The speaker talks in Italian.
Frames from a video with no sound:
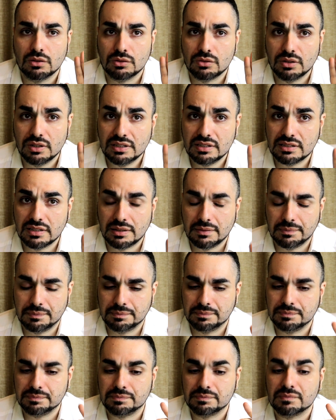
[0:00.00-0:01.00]
dottoressa,
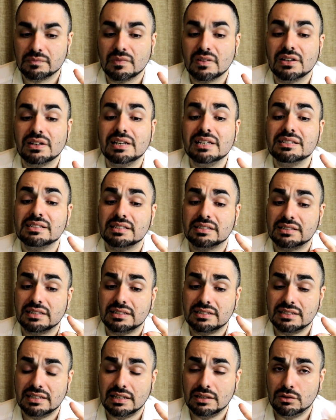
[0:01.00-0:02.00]
lei sta
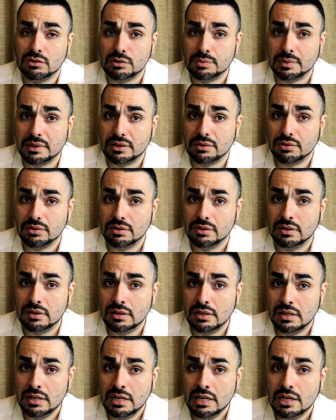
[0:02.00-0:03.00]
scherzando, spero.
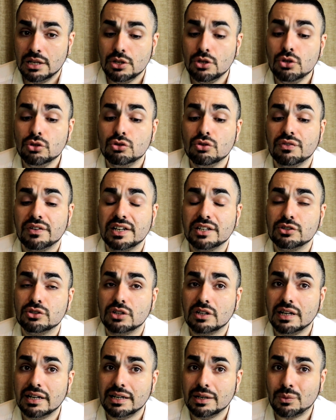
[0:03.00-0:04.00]
Io dovrei
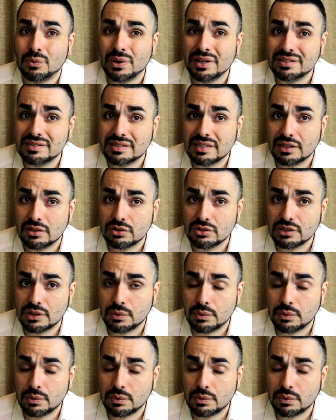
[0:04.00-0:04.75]
giocare questa cosa